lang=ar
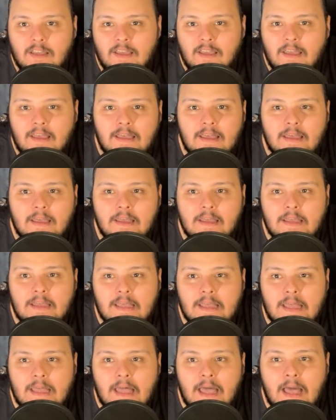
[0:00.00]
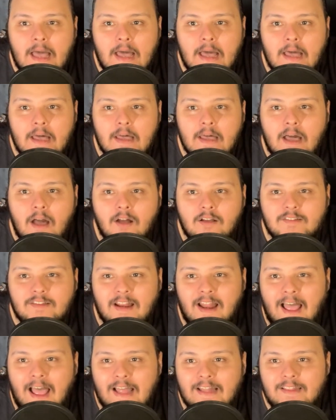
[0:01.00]
آه
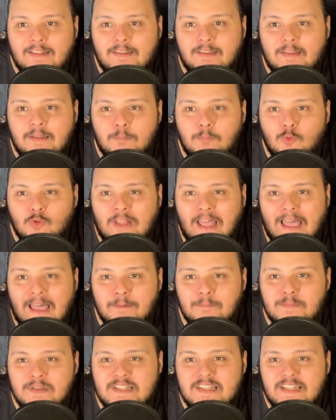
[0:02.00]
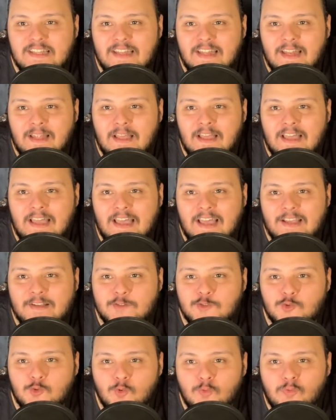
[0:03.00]
اكتر حد متحمس ان انا
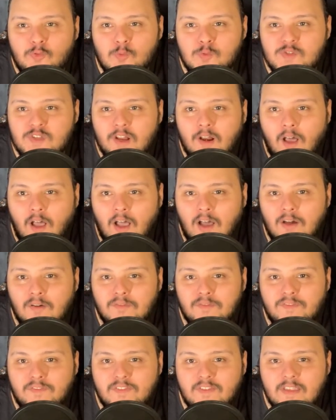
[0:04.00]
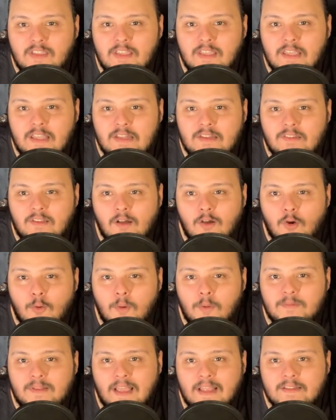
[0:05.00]
اشوفه بصراحه في
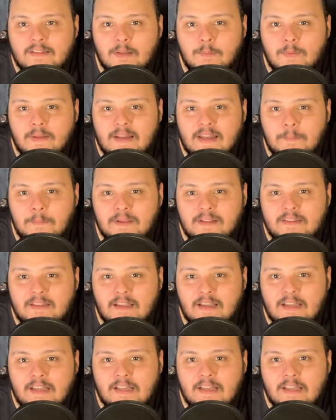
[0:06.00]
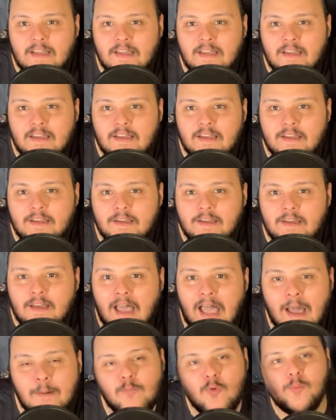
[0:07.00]
التجربه بتاعه البرنامج ده آه
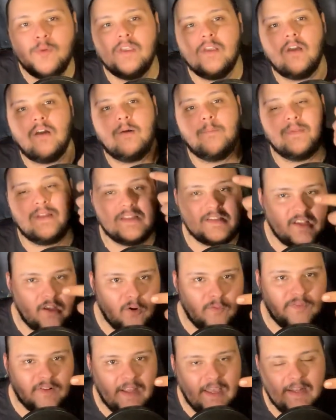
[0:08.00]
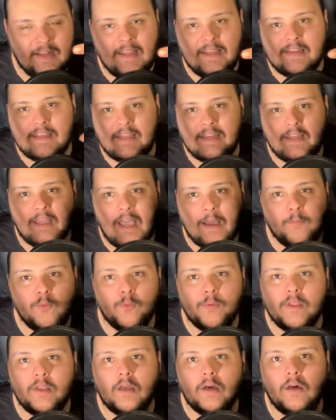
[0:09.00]
حمو بيكا من اللي ظهروا في الاعلان يعني
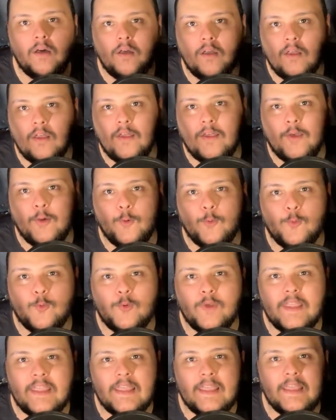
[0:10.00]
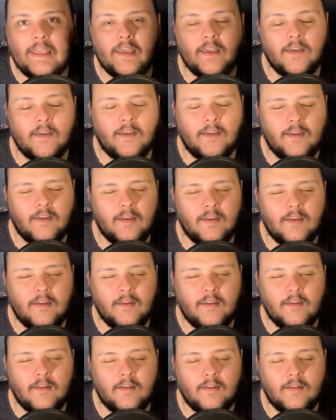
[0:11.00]
حمو بيكا و
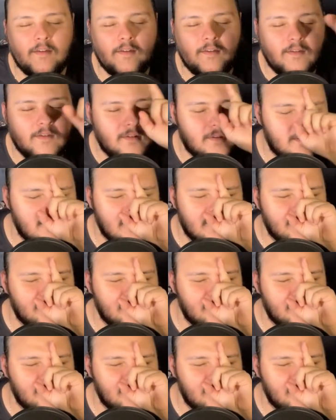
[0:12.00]
آه